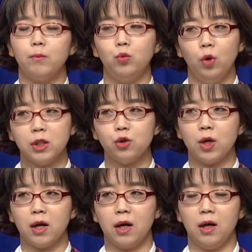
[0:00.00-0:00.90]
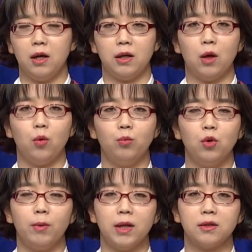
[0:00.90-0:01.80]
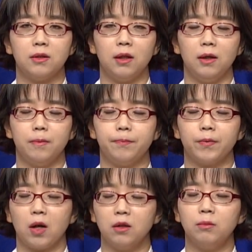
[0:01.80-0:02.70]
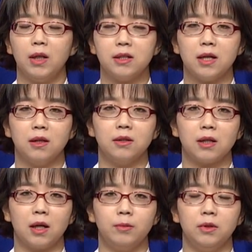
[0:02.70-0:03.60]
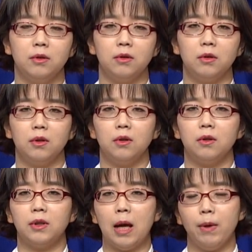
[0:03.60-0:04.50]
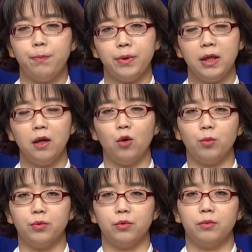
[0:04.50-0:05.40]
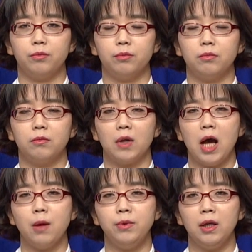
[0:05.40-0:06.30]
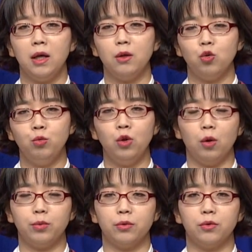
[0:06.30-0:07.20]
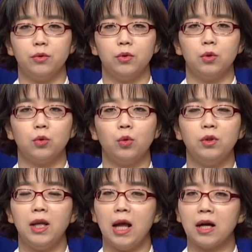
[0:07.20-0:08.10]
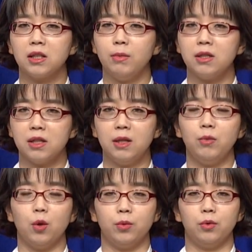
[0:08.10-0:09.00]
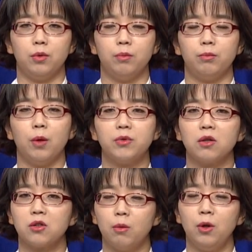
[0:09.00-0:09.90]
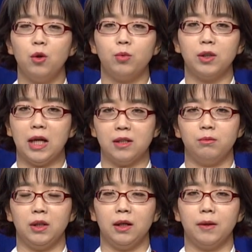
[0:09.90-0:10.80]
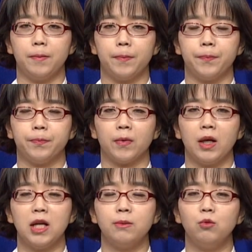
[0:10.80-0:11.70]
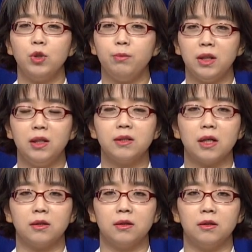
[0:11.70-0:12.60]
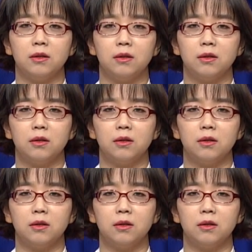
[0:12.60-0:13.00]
무엇이 죄일까라고 물어봤을 때 거듭나지 않은 사람은 남의 피해 여부, 합의의 유무 여부, 또는 내 양심의 찔림 여부, 법적 처벌 여부를 따집니다. 하지만 우리 믿는 자들은